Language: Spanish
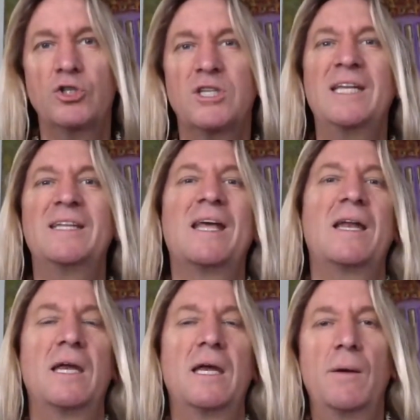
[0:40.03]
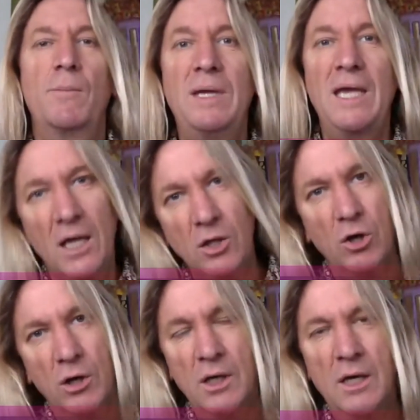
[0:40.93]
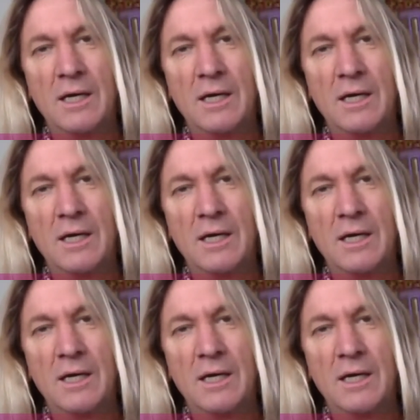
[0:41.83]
no sientan miedo